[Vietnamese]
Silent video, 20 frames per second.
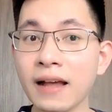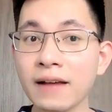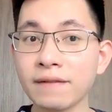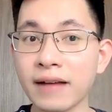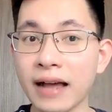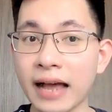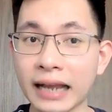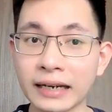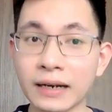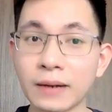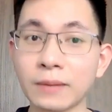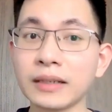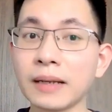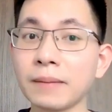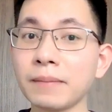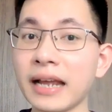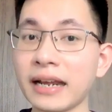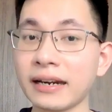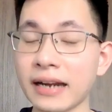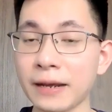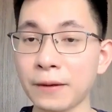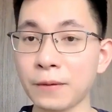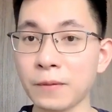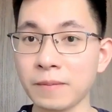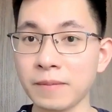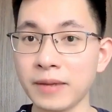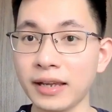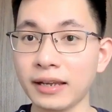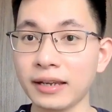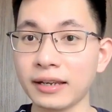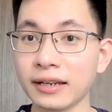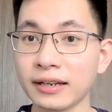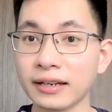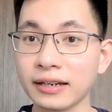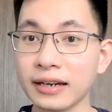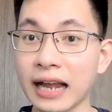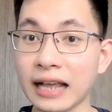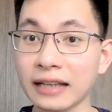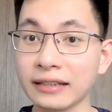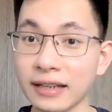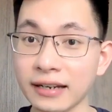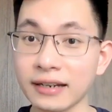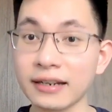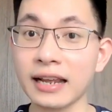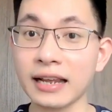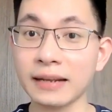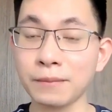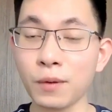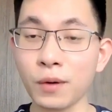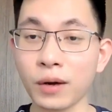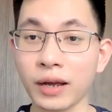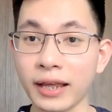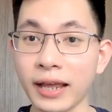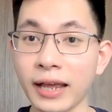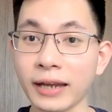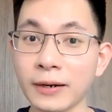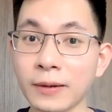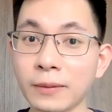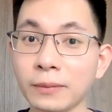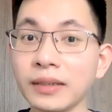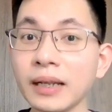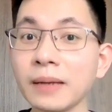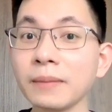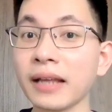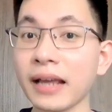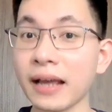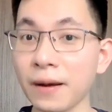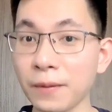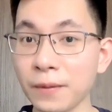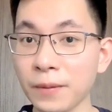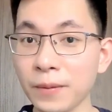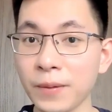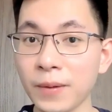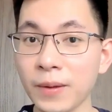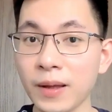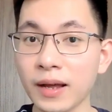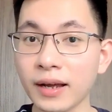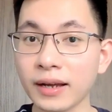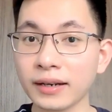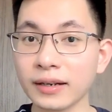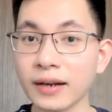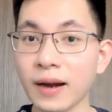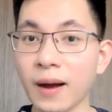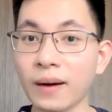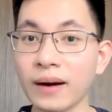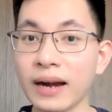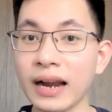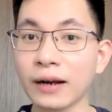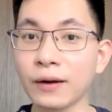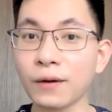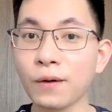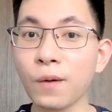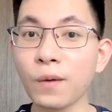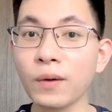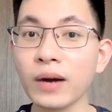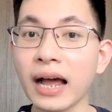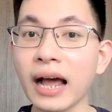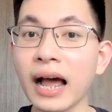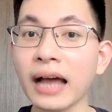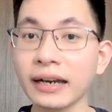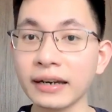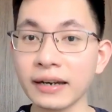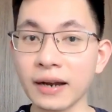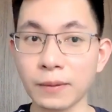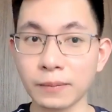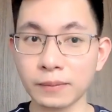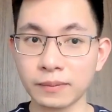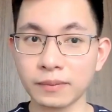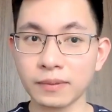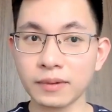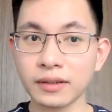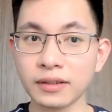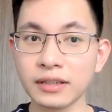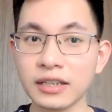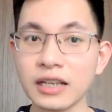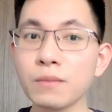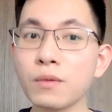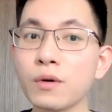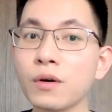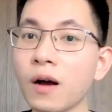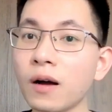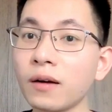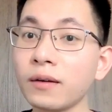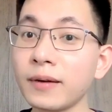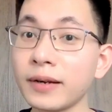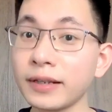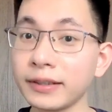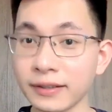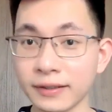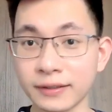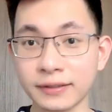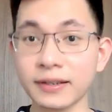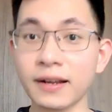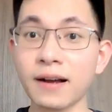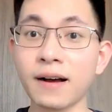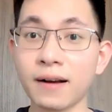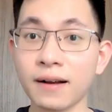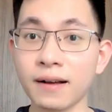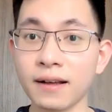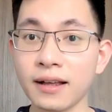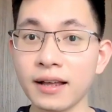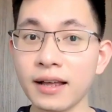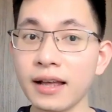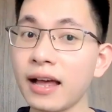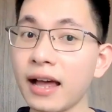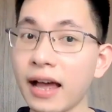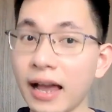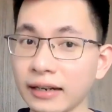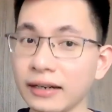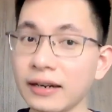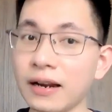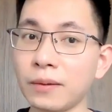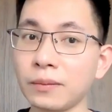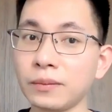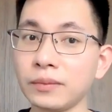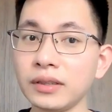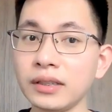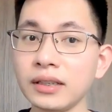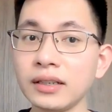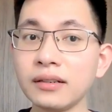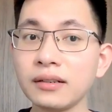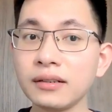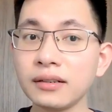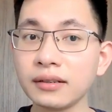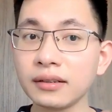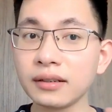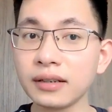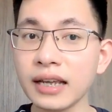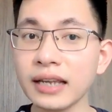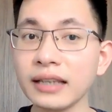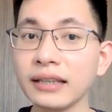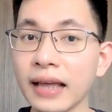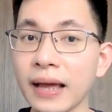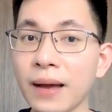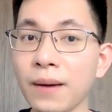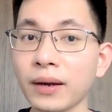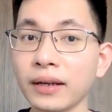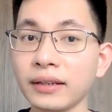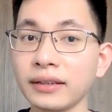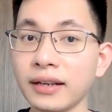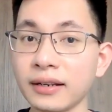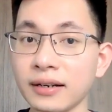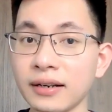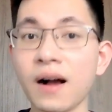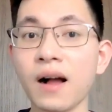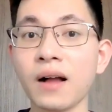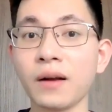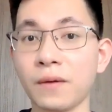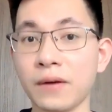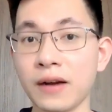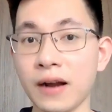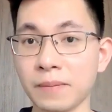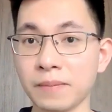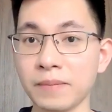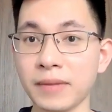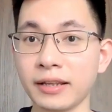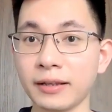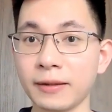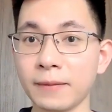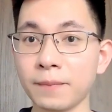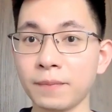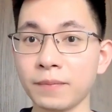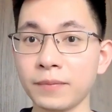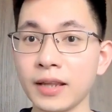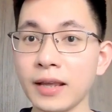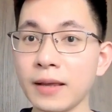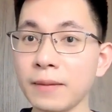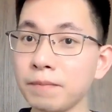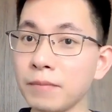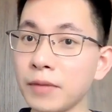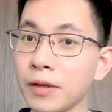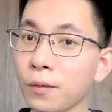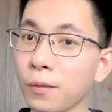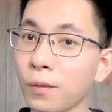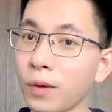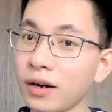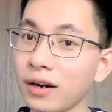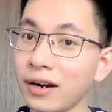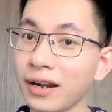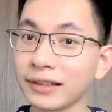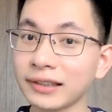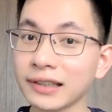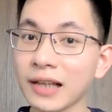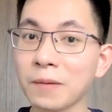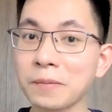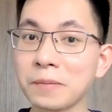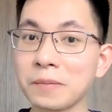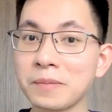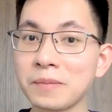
và hành động thắp đèn này của mị đã dẫn đến một cái hành động tiếp theo đó là cô đã hành động như một con người tự do hành động như đi theo cái tiếng gọi của lòng mình bị cuốn lấy tóc